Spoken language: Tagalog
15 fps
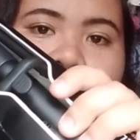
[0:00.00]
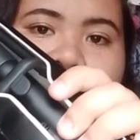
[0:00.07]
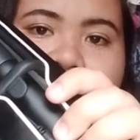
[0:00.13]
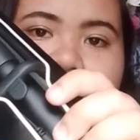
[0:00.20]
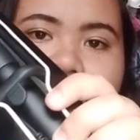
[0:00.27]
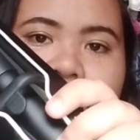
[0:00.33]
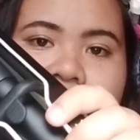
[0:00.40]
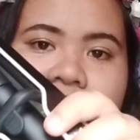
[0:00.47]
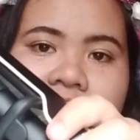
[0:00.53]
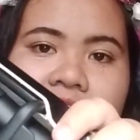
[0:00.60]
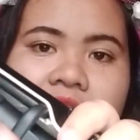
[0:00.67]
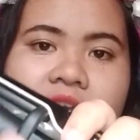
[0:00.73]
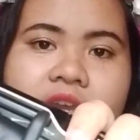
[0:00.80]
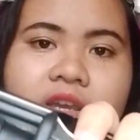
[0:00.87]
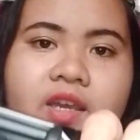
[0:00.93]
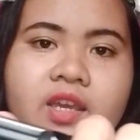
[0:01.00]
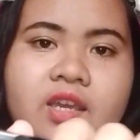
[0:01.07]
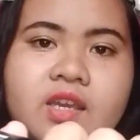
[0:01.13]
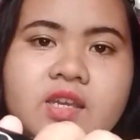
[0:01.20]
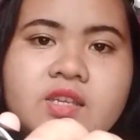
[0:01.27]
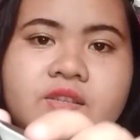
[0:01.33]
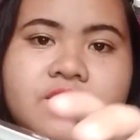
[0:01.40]
to kanina
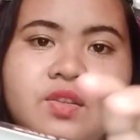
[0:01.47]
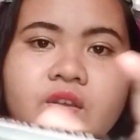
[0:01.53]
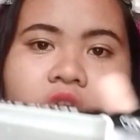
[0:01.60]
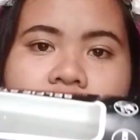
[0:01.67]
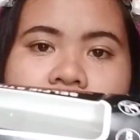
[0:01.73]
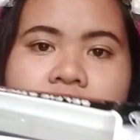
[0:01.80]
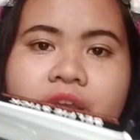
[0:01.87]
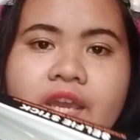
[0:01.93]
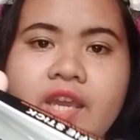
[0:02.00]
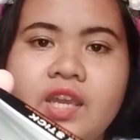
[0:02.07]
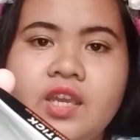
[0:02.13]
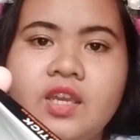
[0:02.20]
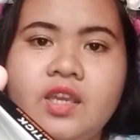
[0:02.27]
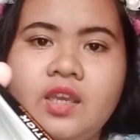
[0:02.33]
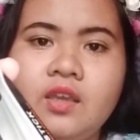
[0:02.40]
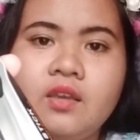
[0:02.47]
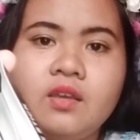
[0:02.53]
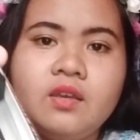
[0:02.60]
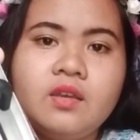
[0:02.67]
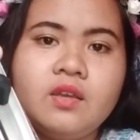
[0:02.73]
is okay.